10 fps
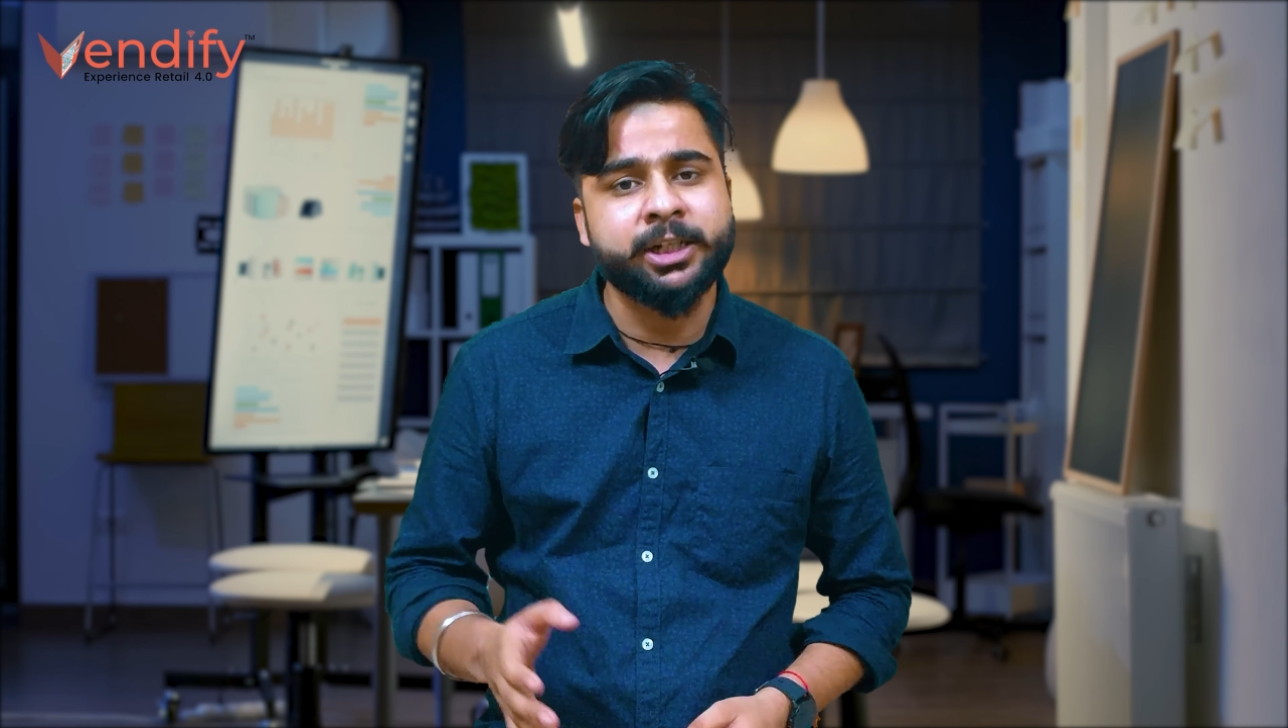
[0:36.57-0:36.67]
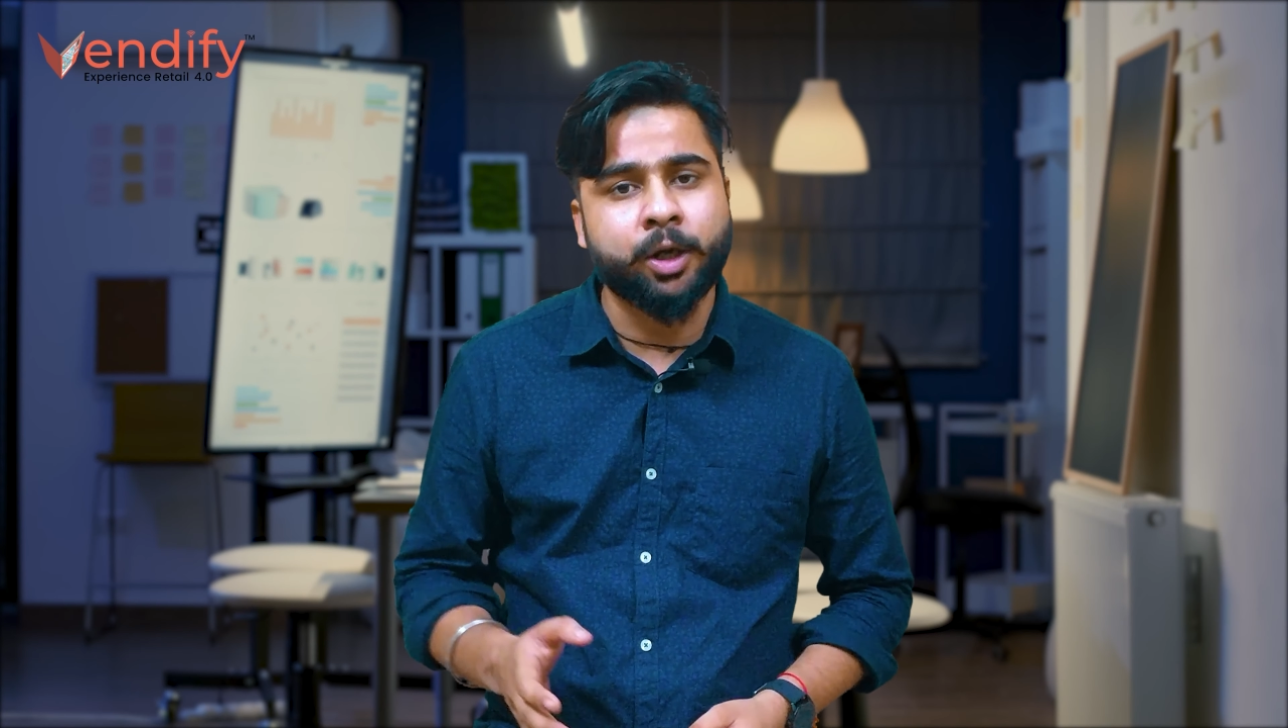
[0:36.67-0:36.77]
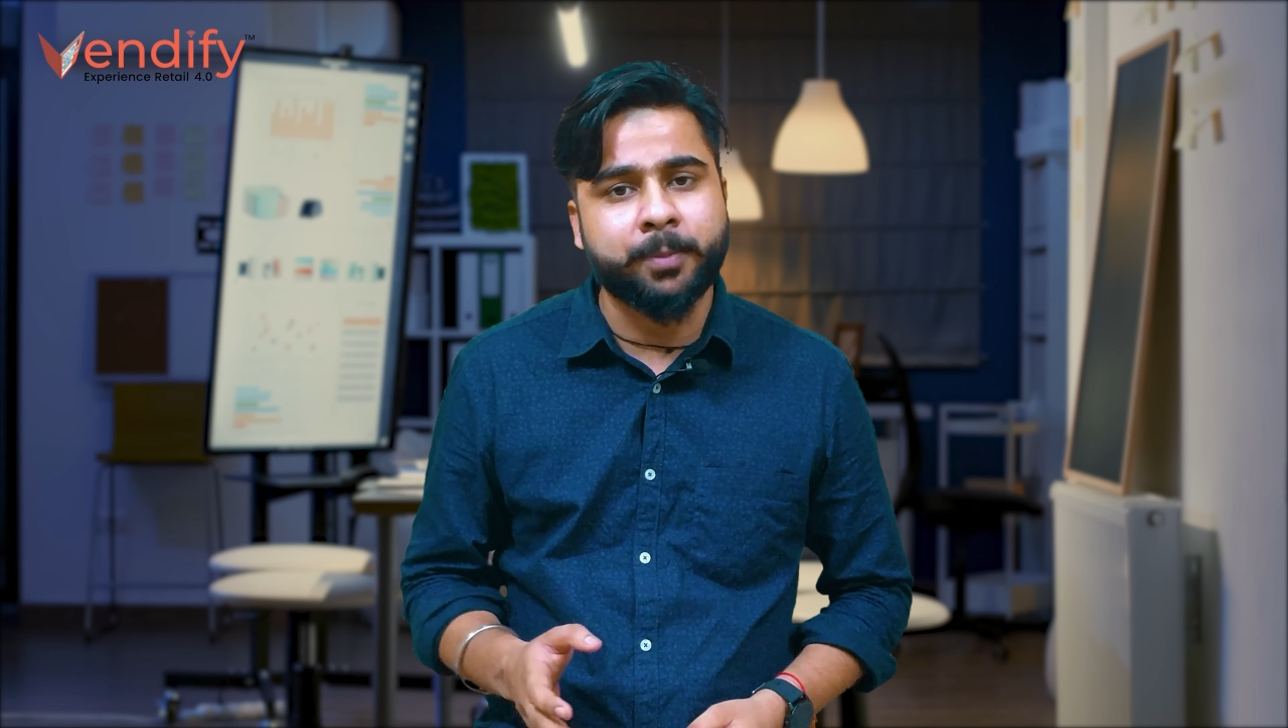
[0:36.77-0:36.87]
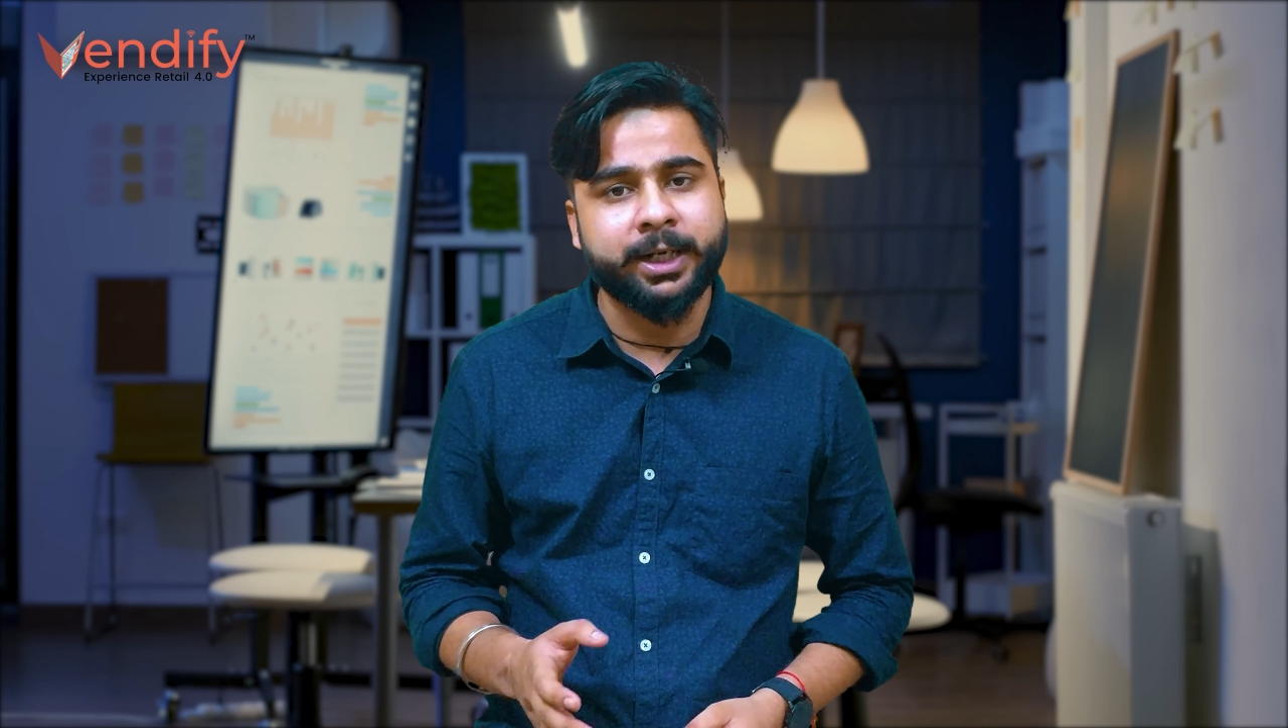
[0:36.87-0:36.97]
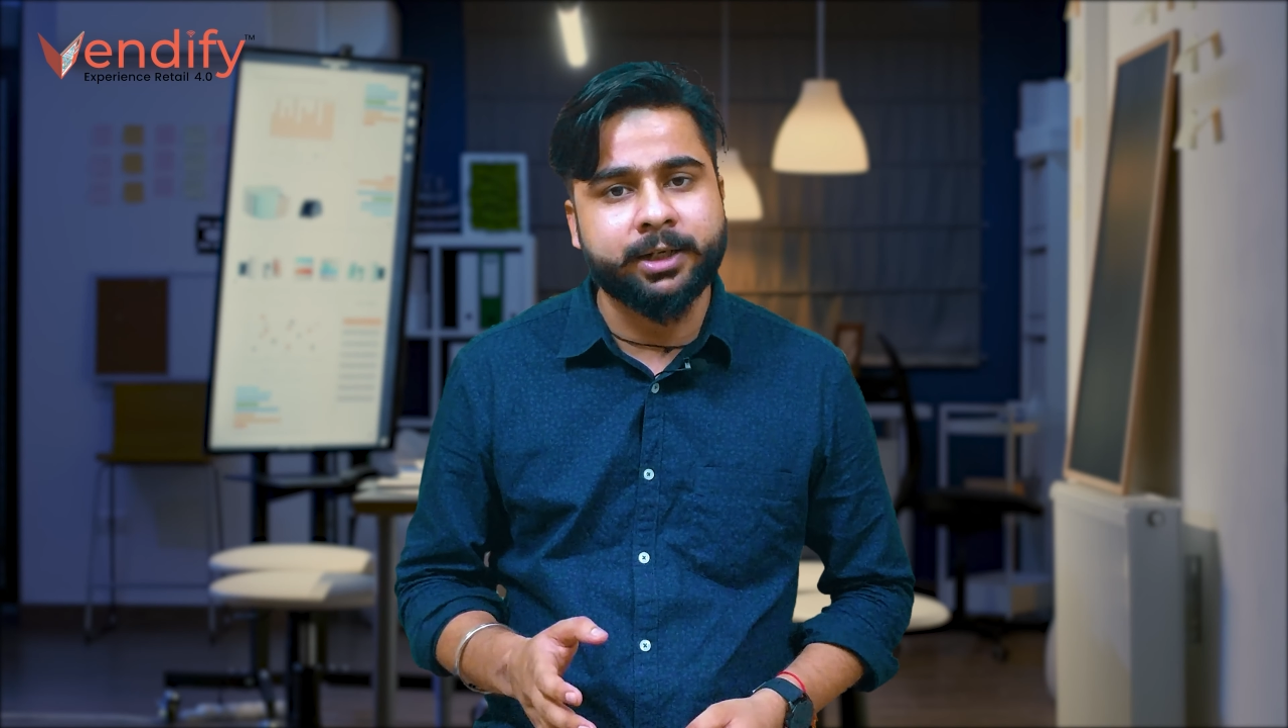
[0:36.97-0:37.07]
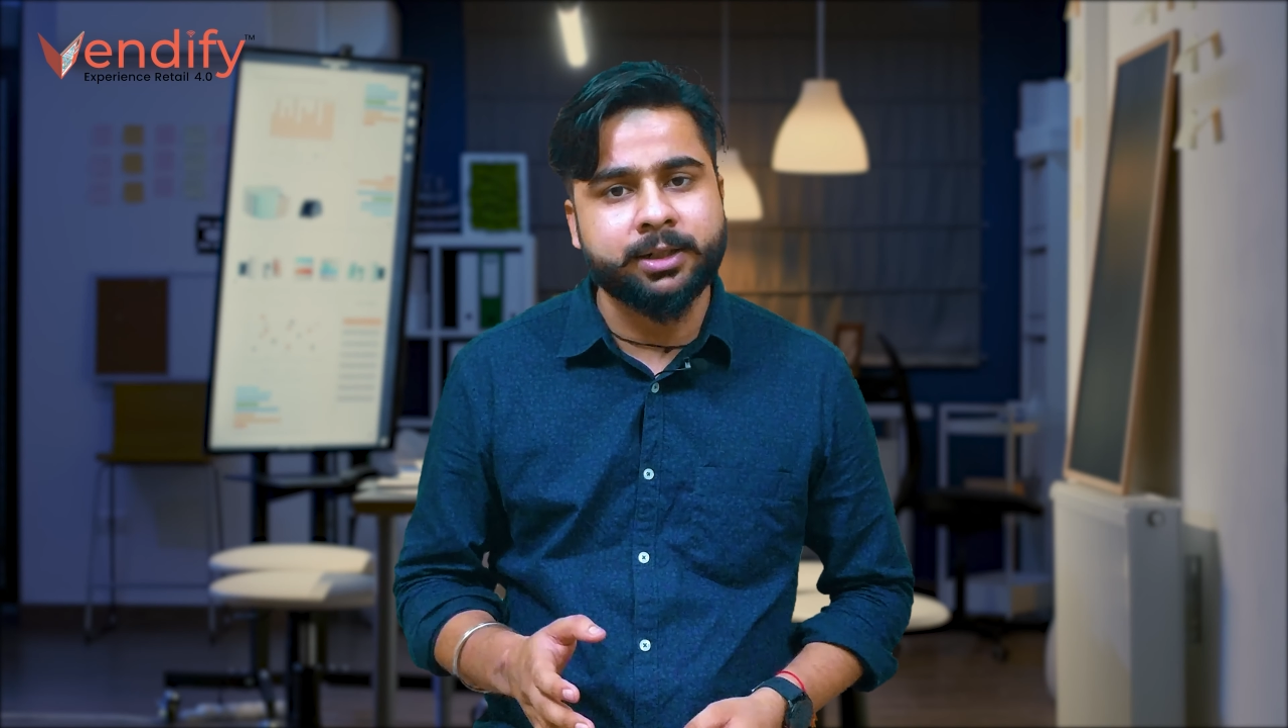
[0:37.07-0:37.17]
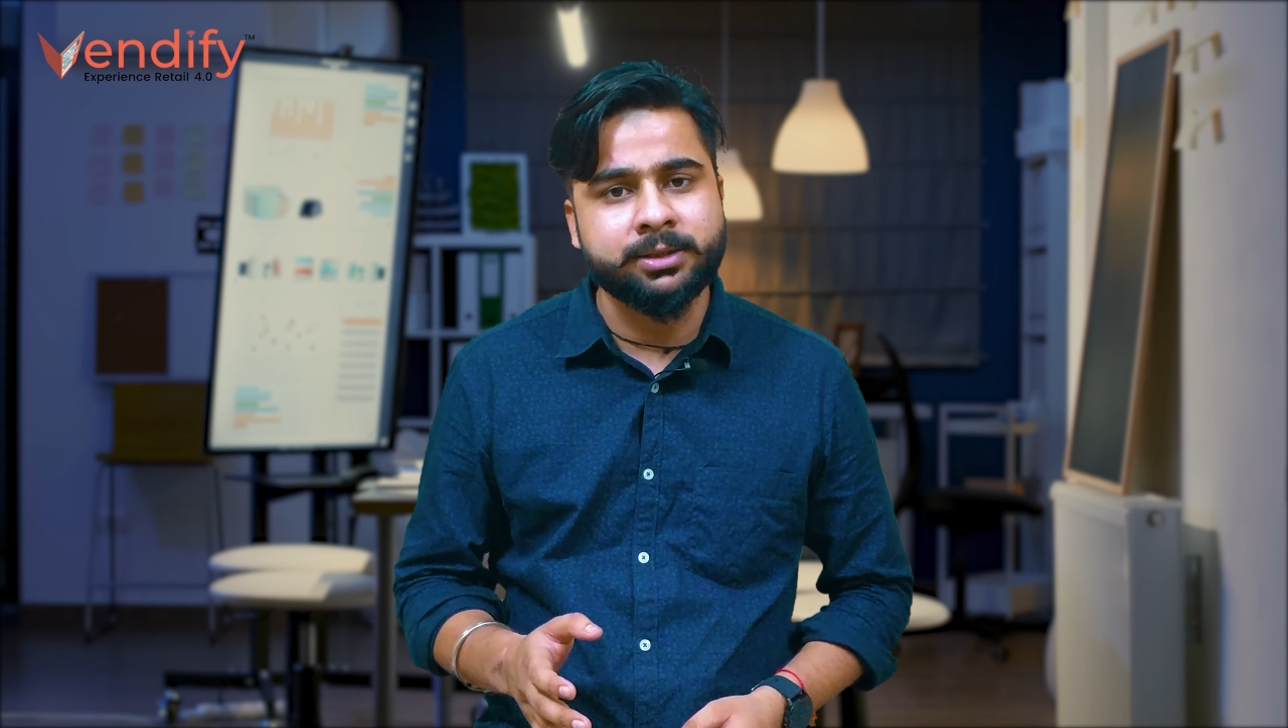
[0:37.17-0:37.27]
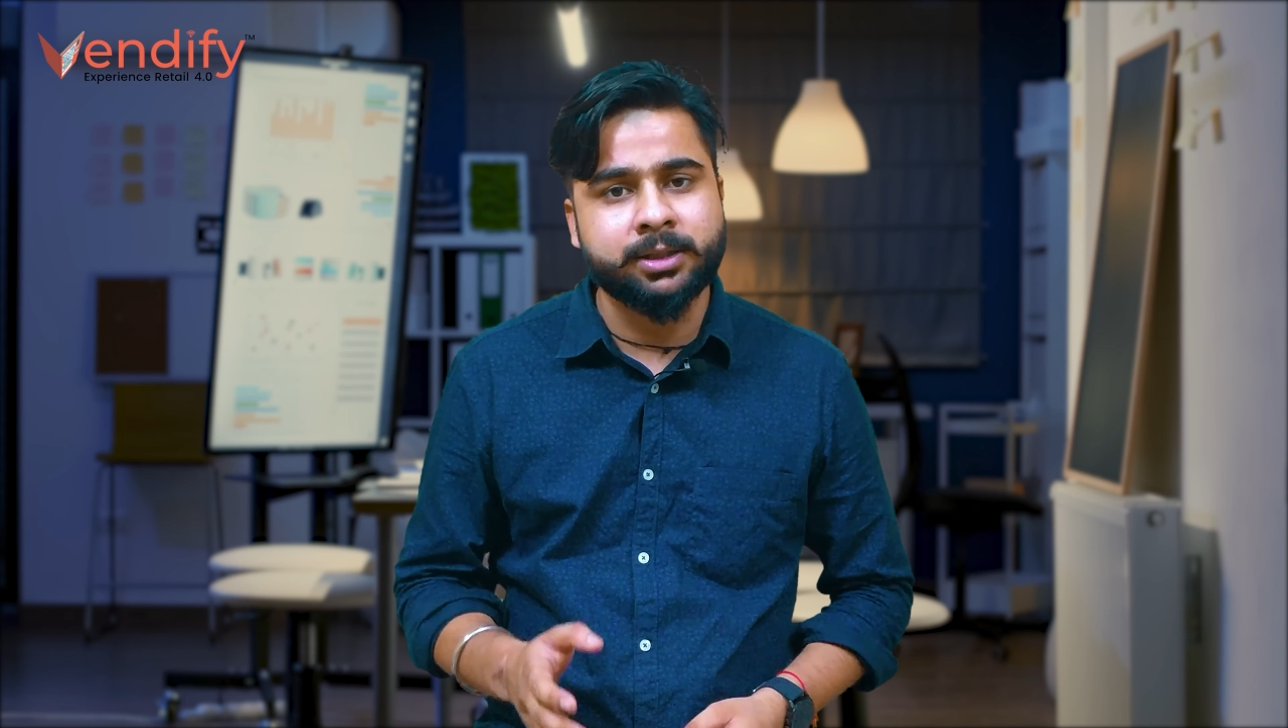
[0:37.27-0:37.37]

ऑपरेटर्स